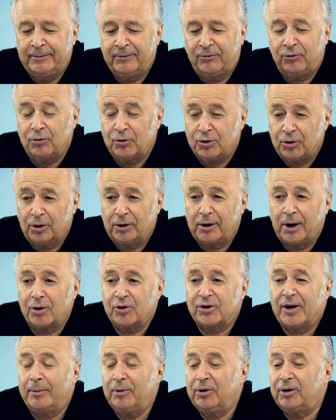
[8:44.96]

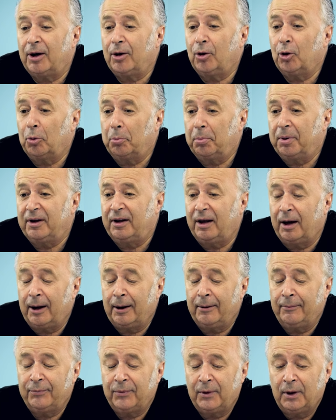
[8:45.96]
funkcjonariuszami tej grupy
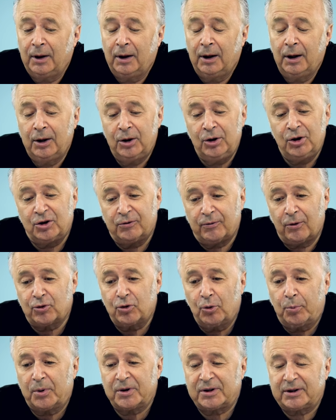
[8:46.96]
D i
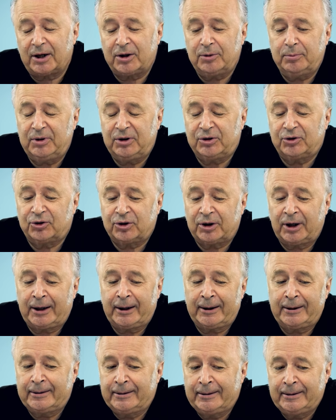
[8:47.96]
stworzył postać
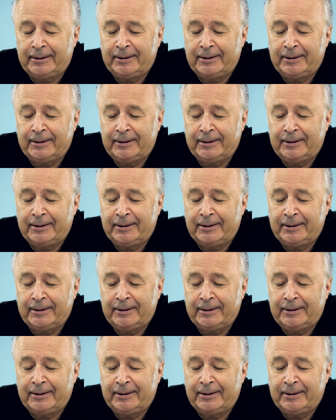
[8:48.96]
mistrza.